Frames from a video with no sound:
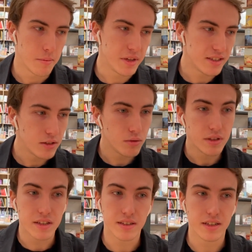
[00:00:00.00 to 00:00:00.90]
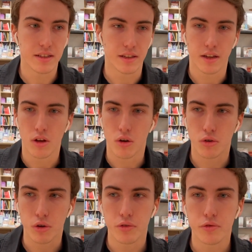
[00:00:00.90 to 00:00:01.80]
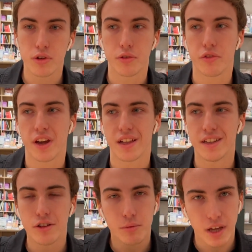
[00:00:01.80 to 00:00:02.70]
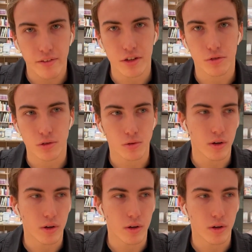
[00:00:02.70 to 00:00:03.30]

Mais si tu décides, encore une fois, de faire un énorme travail sur